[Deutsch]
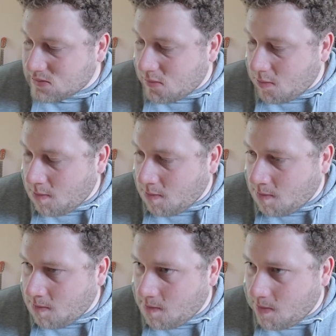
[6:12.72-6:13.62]

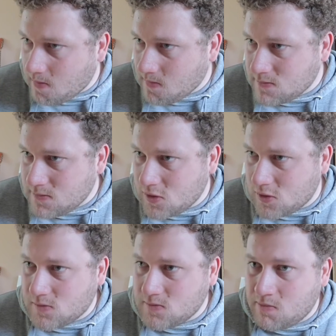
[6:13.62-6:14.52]
Hm,
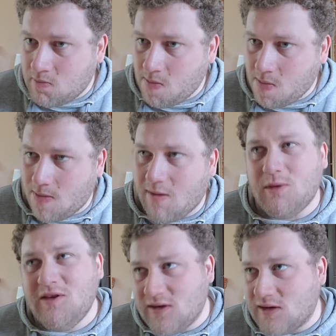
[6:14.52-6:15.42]
nö. Ein
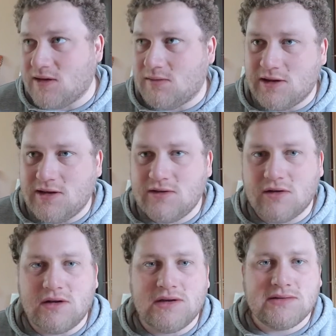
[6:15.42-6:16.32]
bisschen, aber nicht
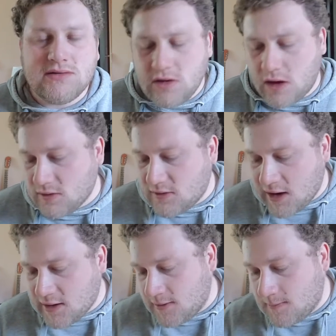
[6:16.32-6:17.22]
doll. Nee, also ist
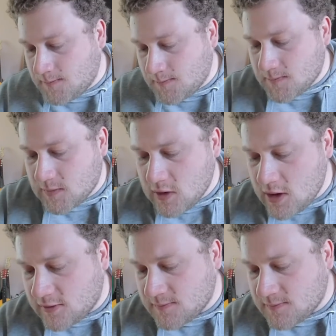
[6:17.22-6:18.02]
angenehm. Gut.